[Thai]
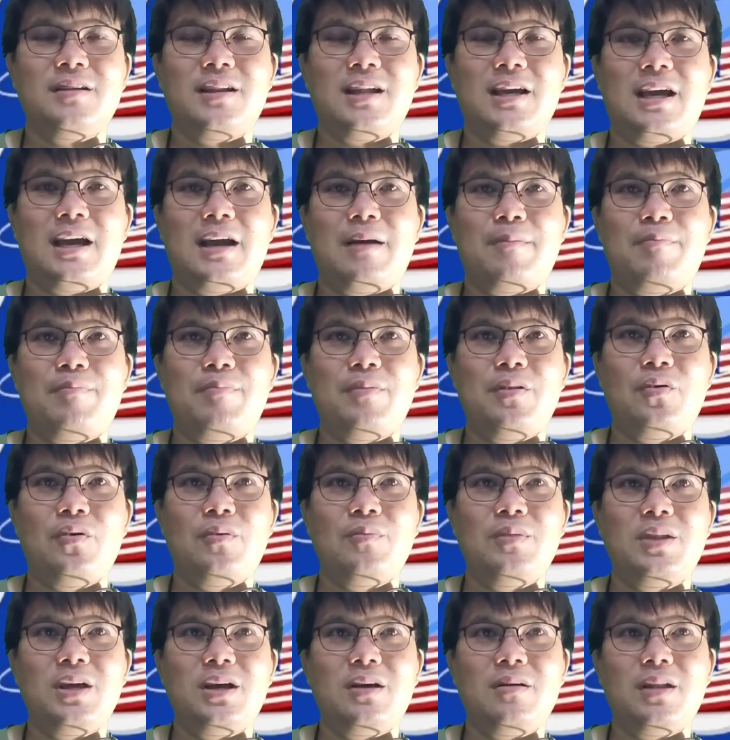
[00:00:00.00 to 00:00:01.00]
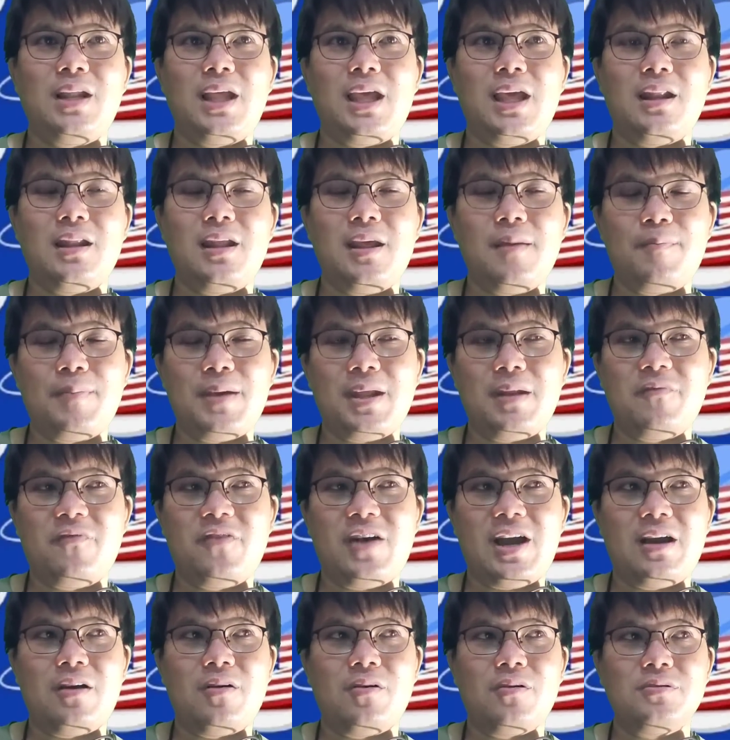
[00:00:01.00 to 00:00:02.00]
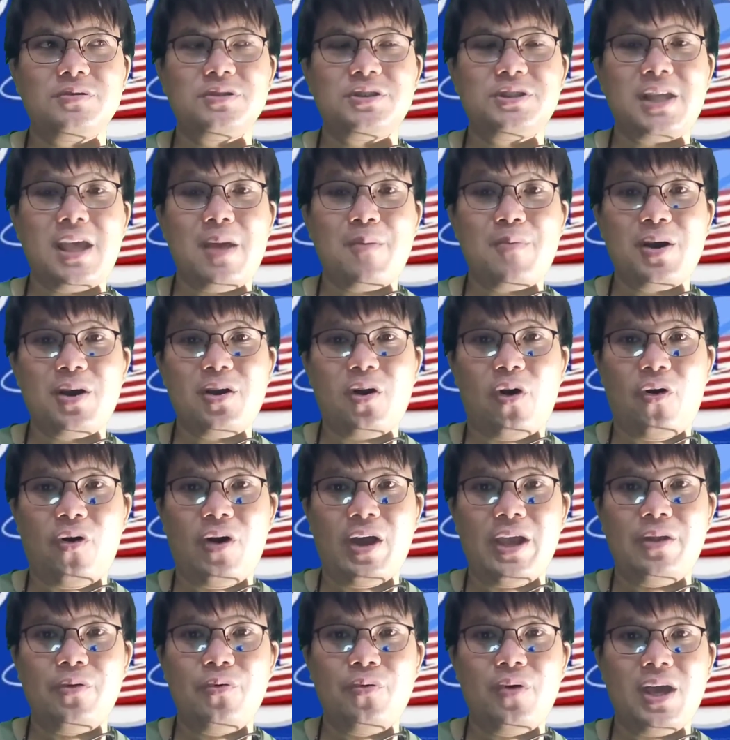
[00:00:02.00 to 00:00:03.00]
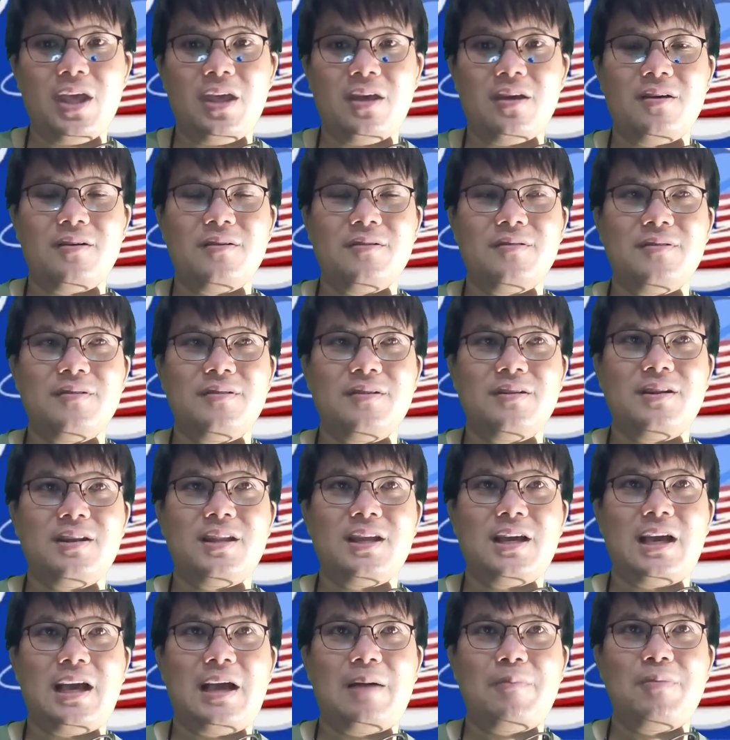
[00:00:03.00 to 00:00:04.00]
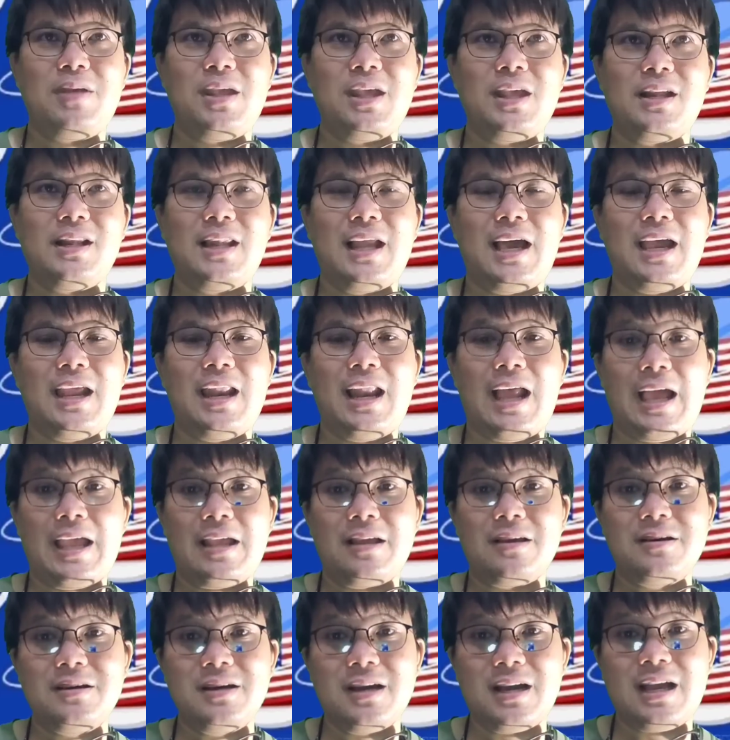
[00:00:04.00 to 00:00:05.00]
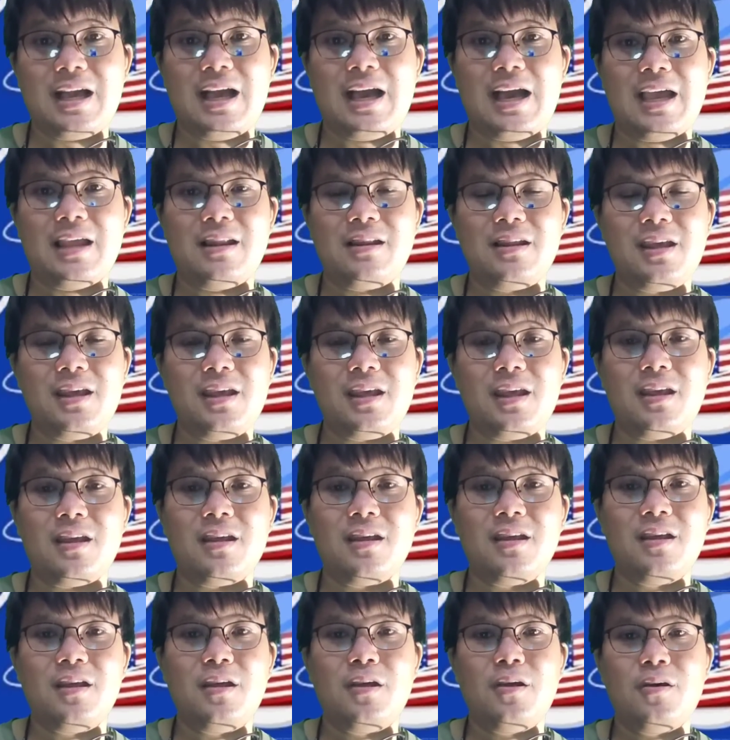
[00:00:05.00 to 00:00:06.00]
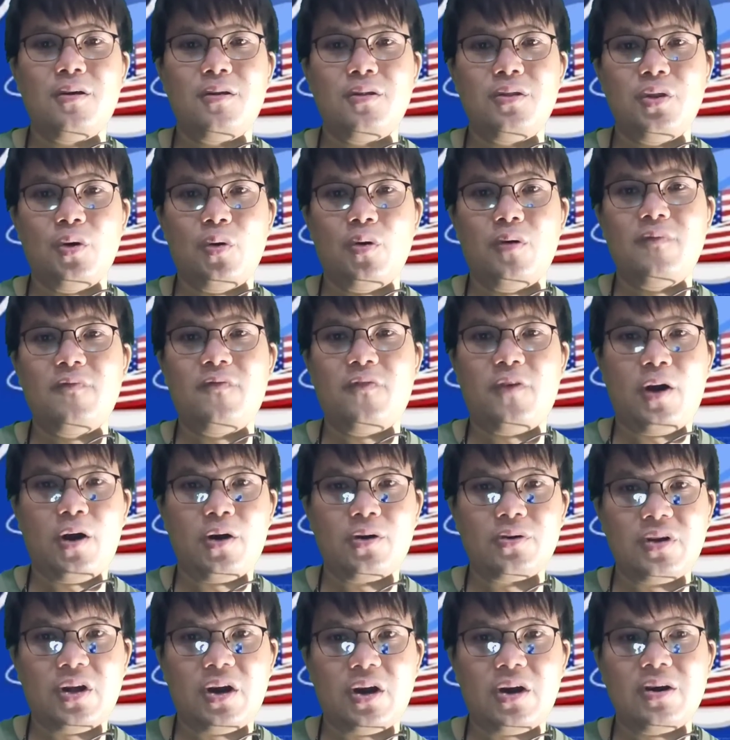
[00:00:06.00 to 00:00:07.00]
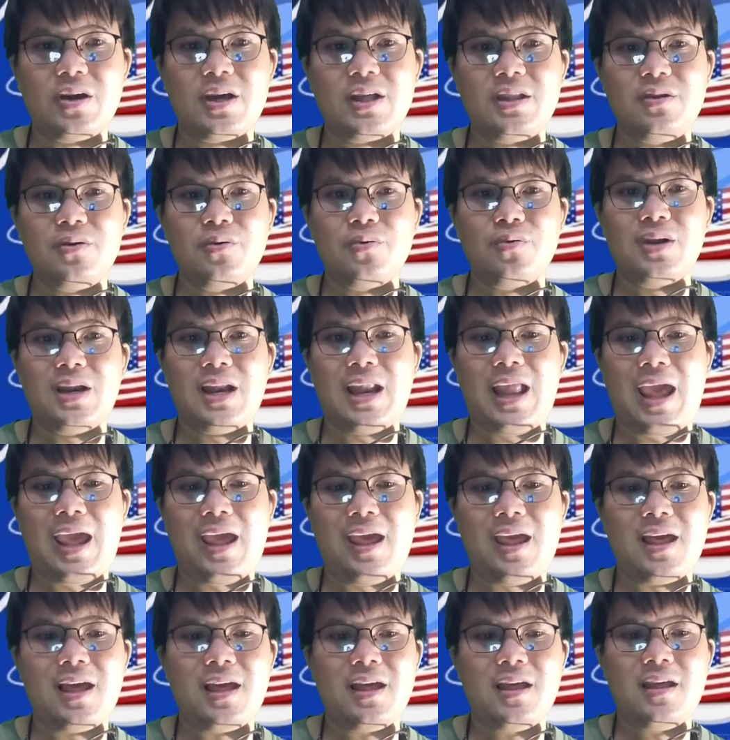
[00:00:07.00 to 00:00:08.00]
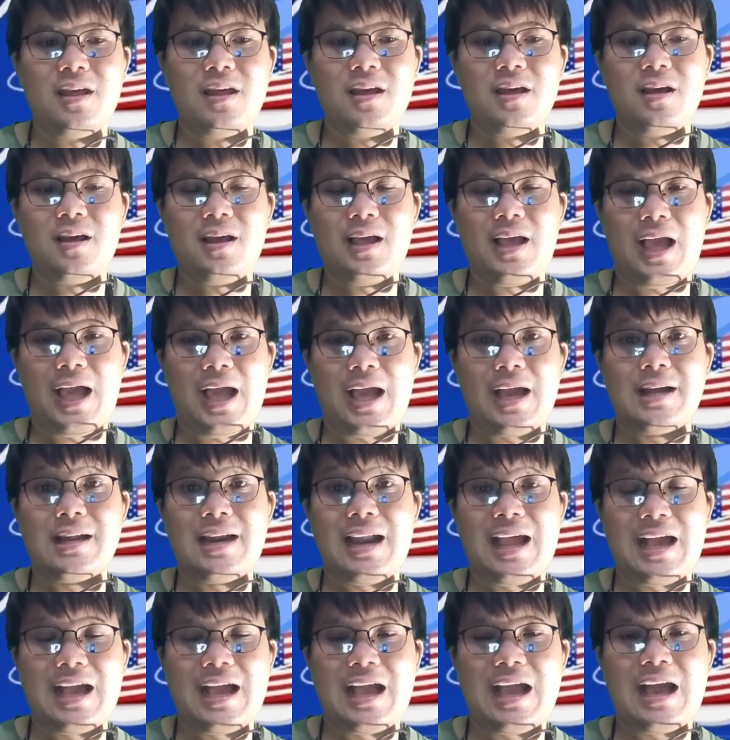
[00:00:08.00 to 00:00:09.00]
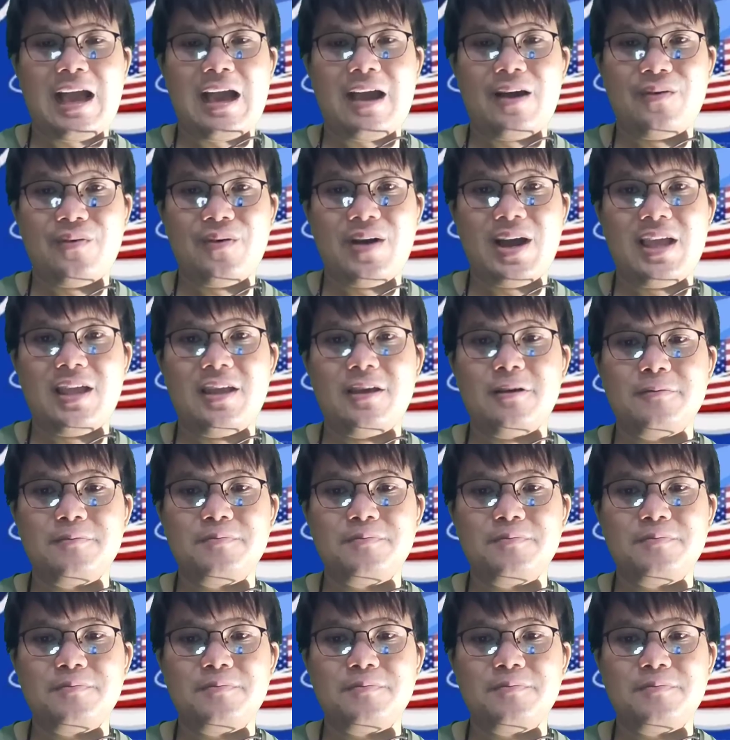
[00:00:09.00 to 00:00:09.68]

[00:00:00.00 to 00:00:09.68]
นะครับรวมถึงเหรียญที่เป็นฝั่งของ Stable Coin ด้วยนะครับอีกหลายเครือข่ายที่โดนฟ้องร้องกันอยู่และขังราคาเอาไว้